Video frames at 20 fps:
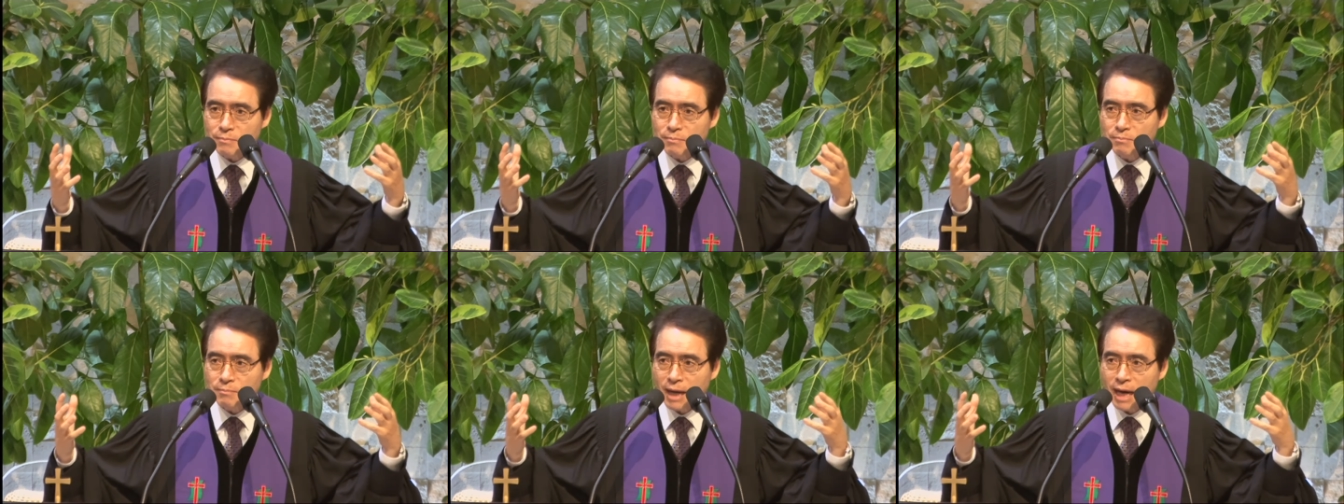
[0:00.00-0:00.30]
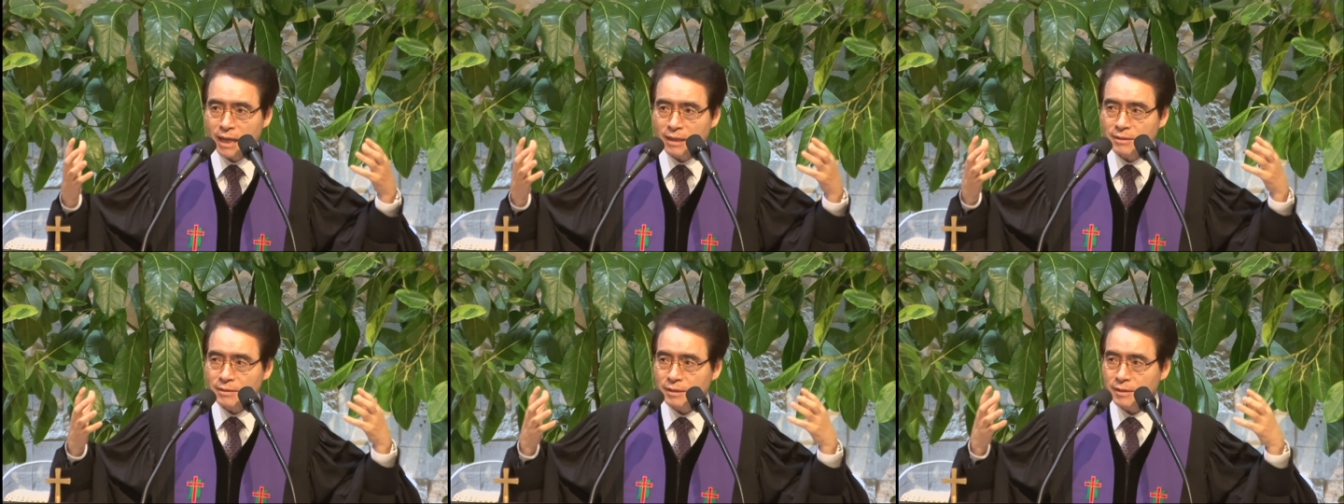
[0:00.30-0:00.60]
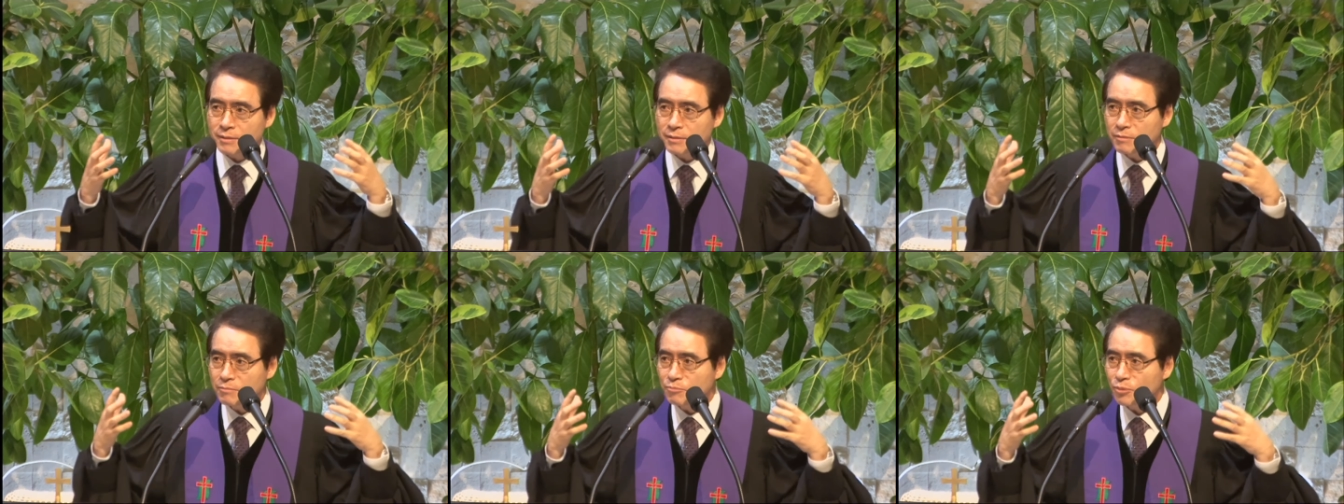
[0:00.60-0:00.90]

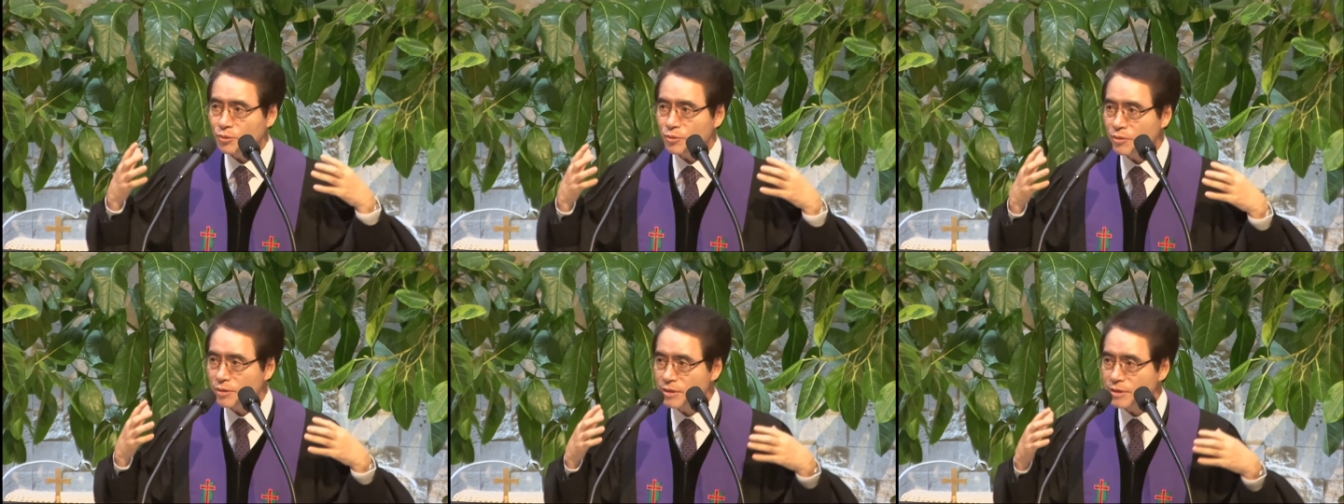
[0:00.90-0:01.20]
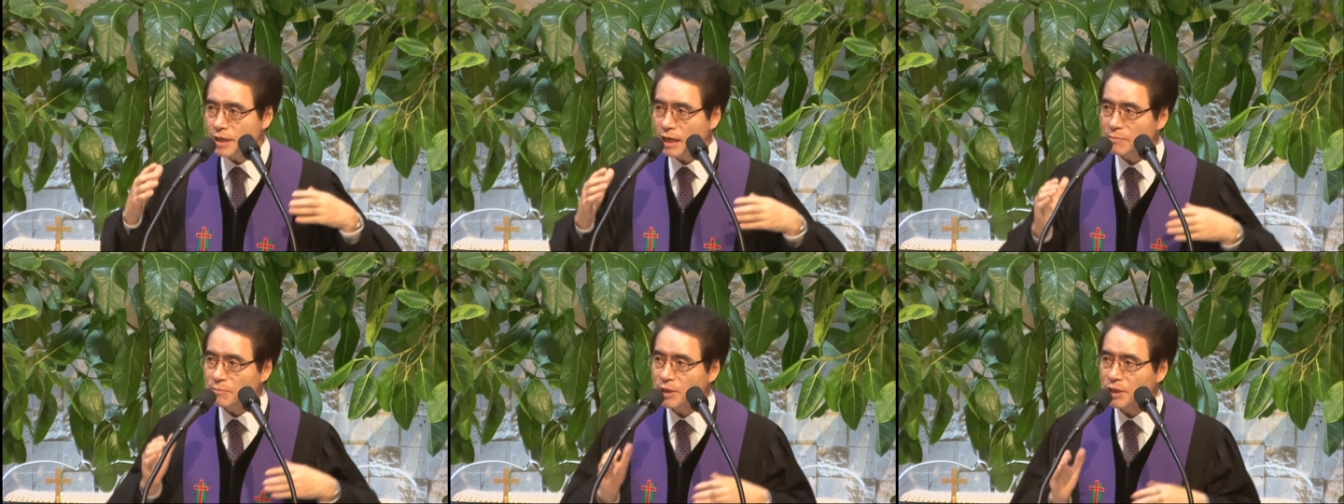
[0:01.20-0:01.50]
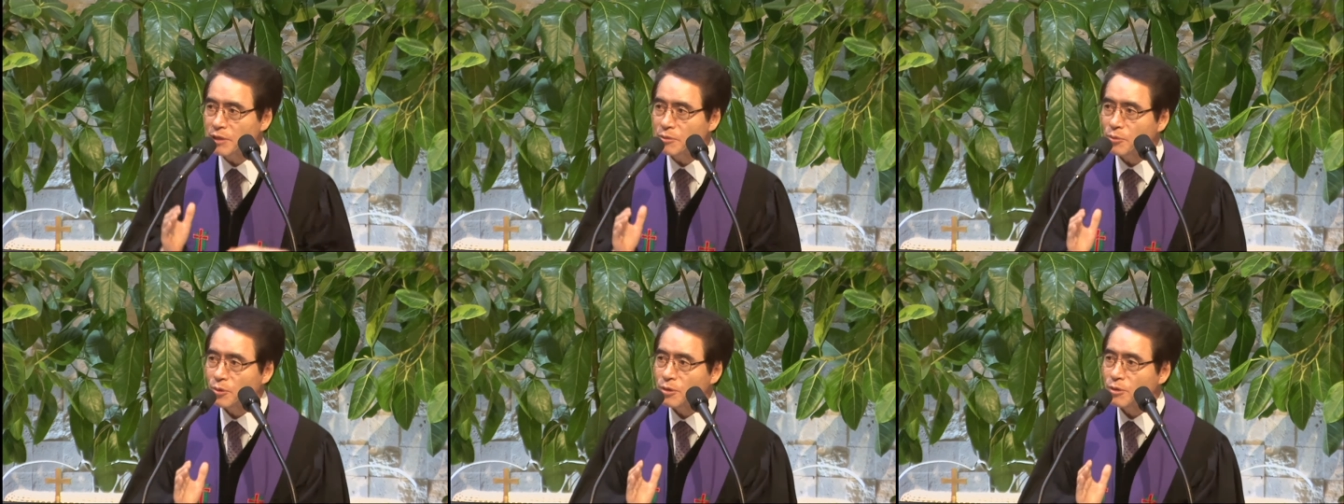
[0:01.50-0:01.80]
마태를 부르는
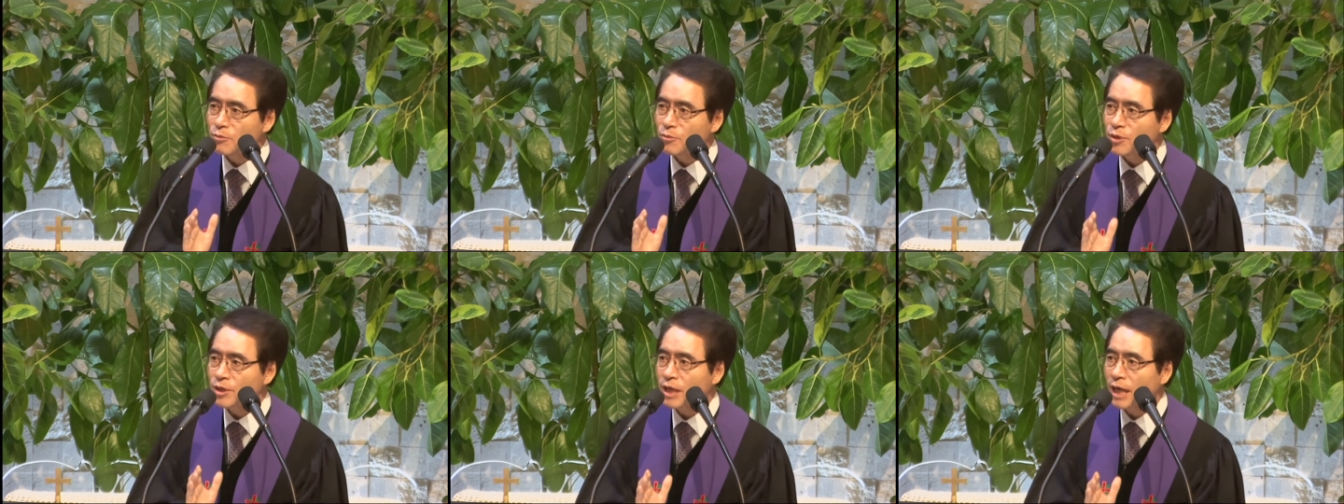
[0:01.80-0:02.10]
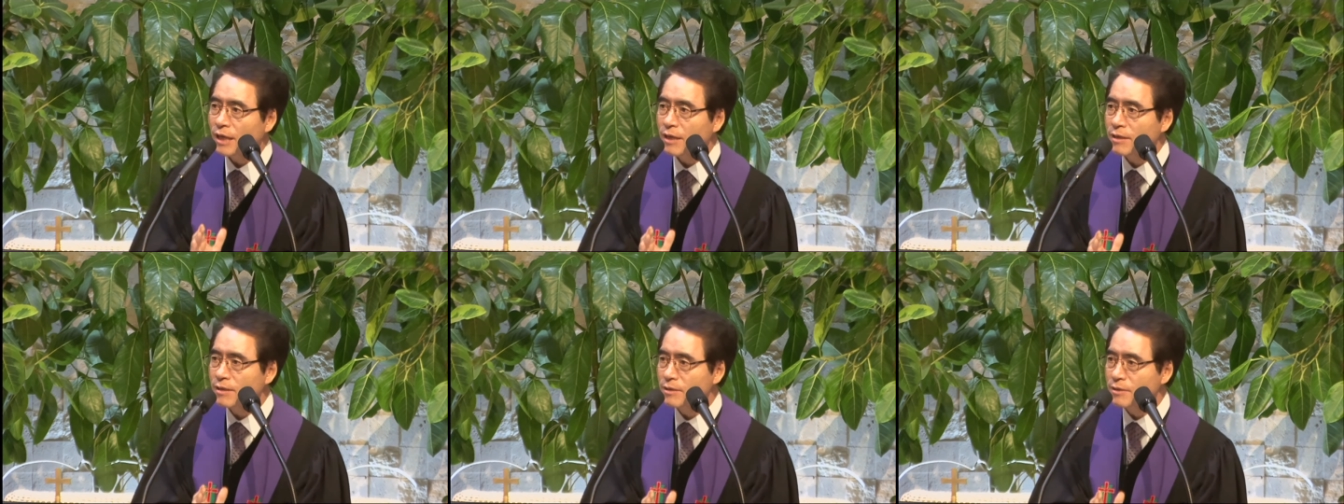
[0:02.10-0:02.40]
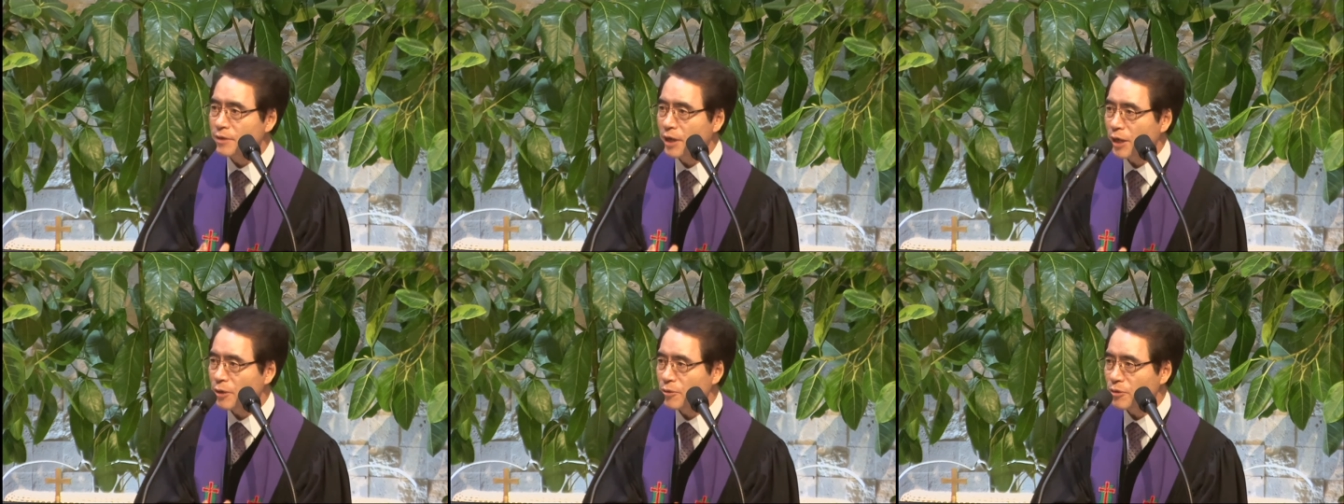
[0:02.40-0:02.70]
장면이 오늘 우리가 읽은
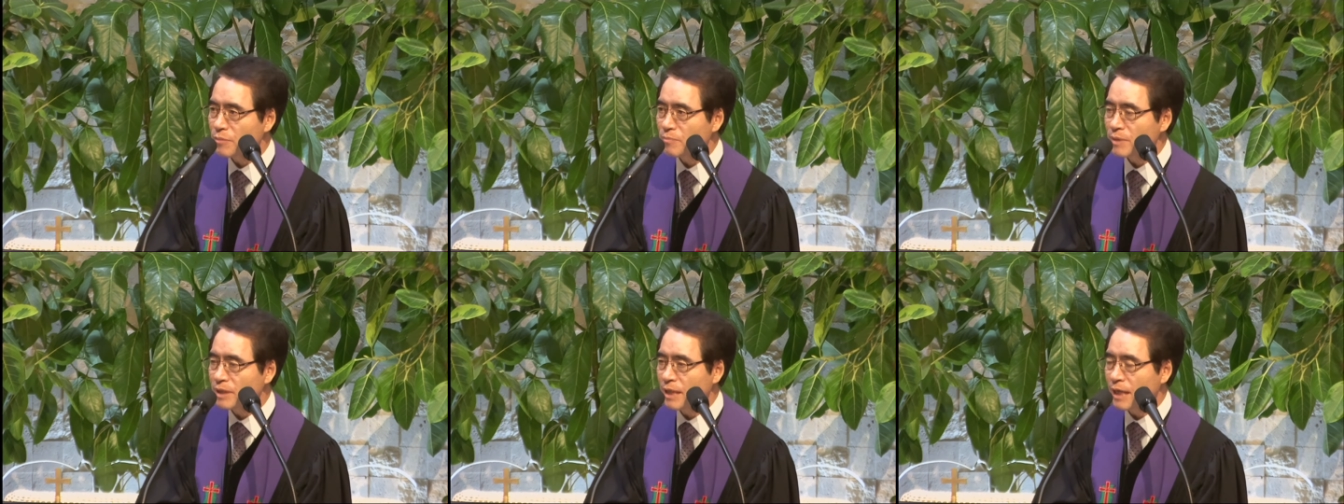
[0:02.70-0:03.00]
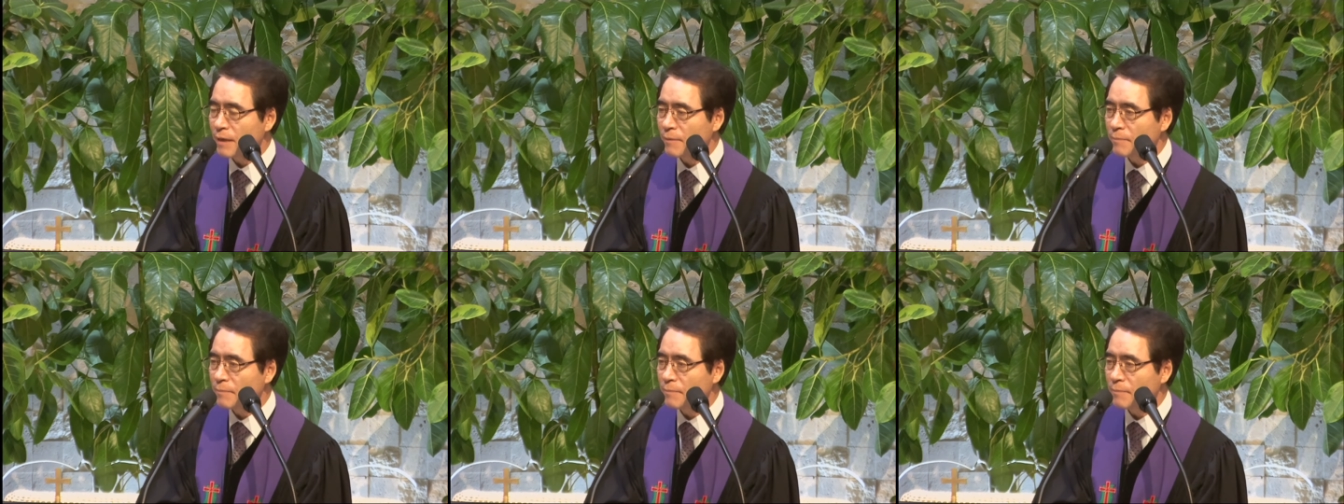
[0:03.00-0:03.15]
내용입니다.